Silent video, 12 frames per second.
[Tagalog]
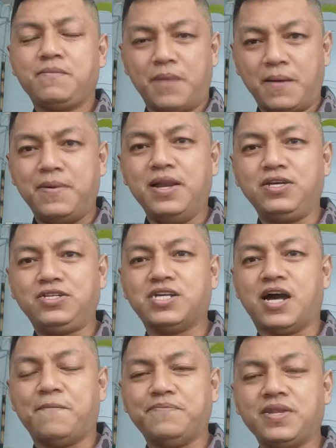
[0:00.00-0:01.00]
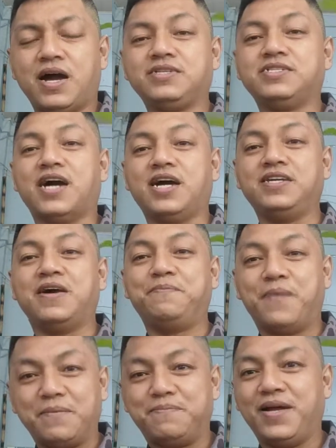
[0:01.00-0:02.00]
babalik siya at sa kanyang
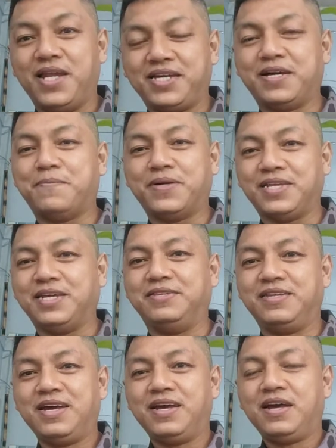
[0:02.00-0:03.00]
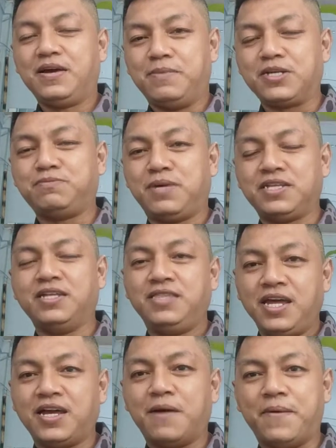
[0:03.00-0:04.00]
pagbalik kapatid mas
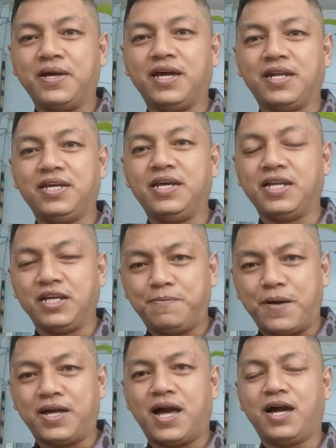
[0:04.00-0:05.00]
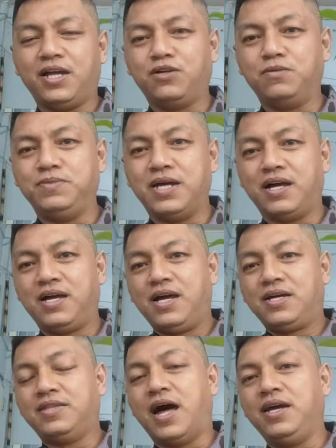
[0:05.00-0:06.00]
matinding kapangyarihan ang ipagkakaloob niya
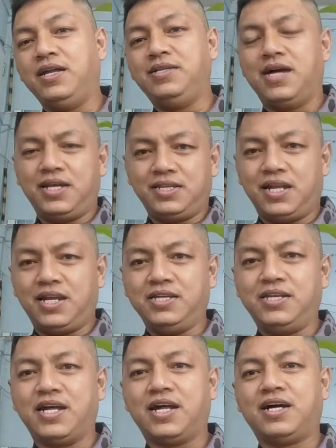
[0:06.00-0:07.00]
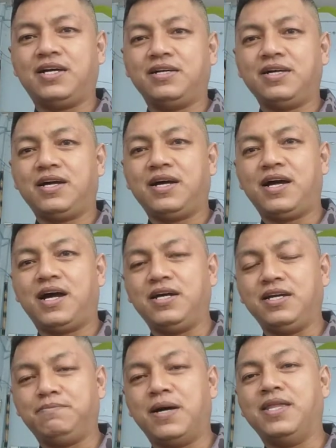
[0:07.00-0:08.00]
dahil daladala niya ang
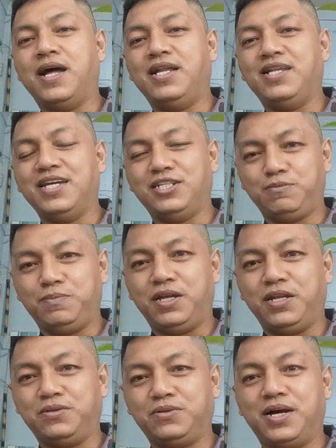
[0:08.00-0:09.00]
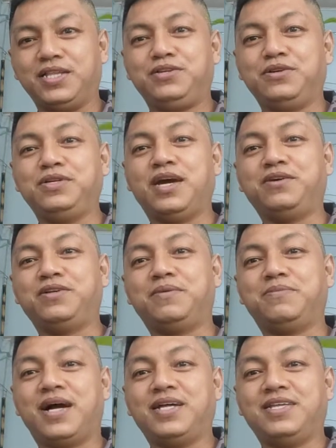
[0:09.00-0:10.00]
banal na espiritu at yun ngayon
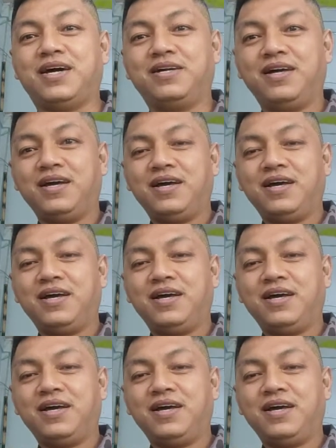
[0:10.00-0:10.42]
ang magandang